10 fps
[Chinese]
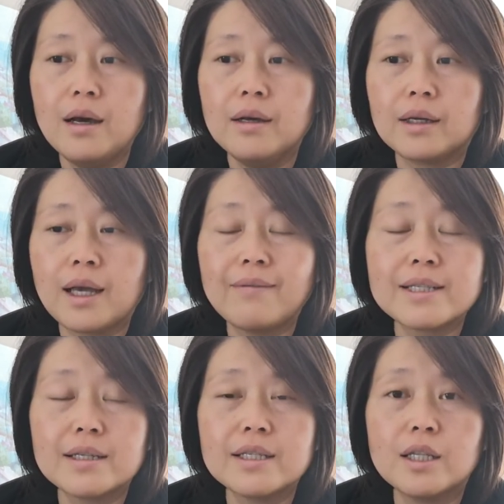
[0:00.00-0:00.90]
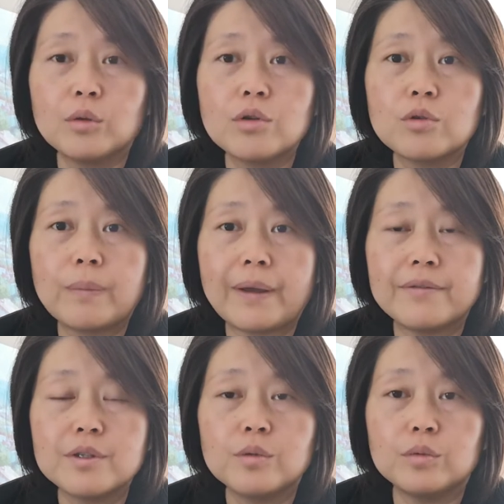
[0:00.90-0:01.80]
呃，开发商现在推出百
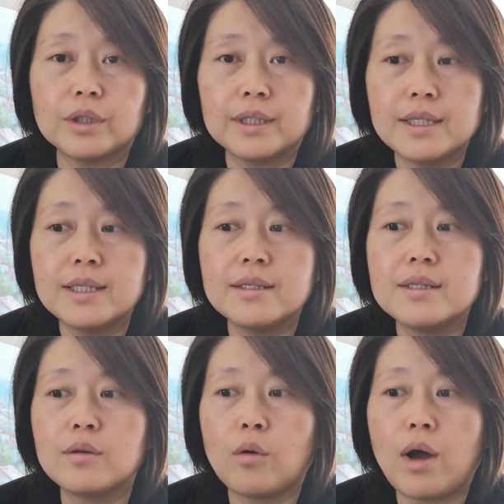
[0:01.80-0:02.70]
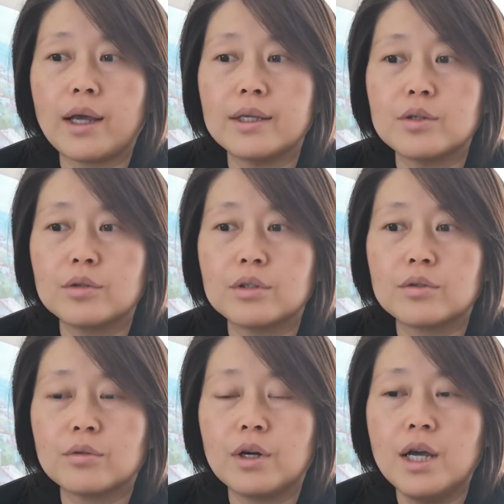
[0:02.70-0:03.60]
分之五的定金计划，也就是
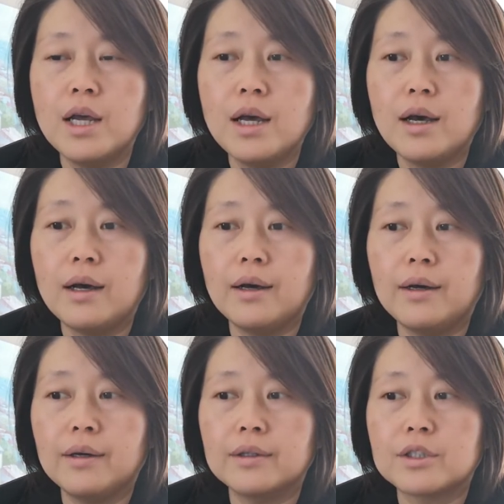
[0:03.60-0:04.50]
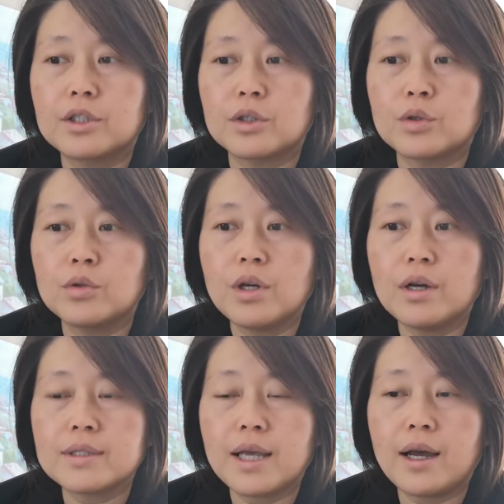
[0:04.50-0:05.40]
说，呃，只需
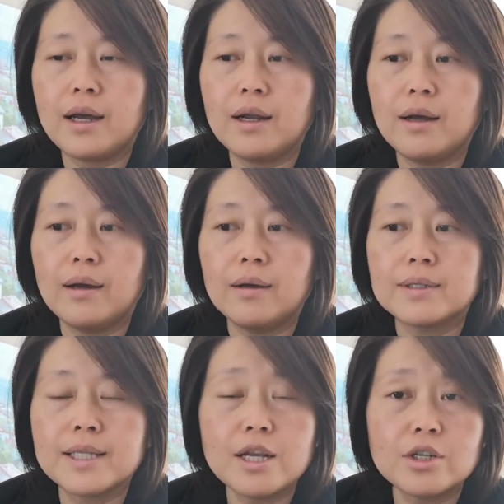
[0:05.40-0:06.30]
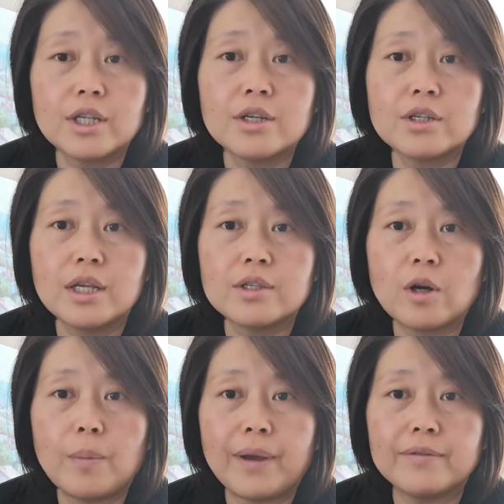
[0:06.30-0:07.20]
要在呃三十天之内
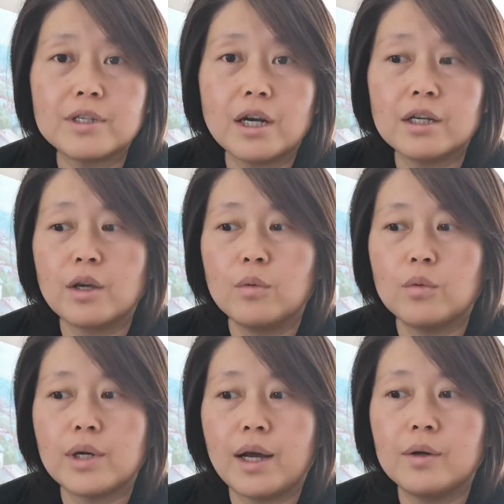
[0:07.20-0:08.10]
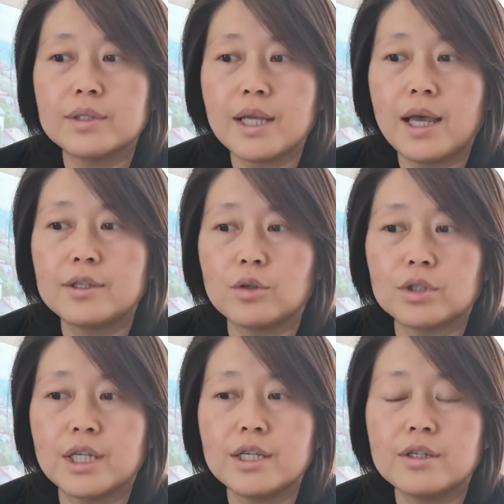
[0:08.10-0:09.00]
交百分之二点五，然后在
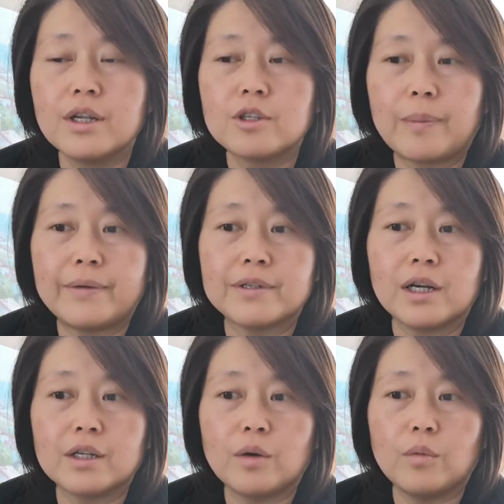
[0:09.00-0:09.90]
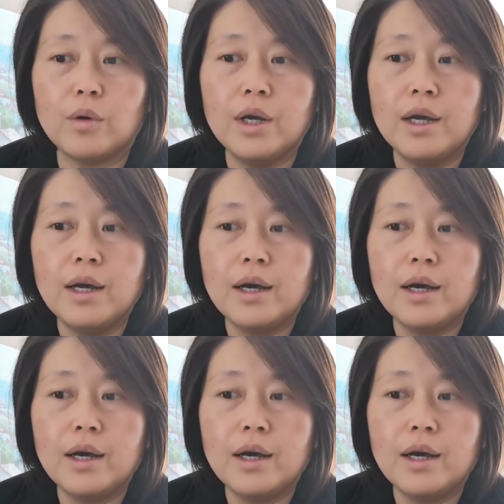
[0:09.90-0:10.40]
九十天之内交百分之二点五，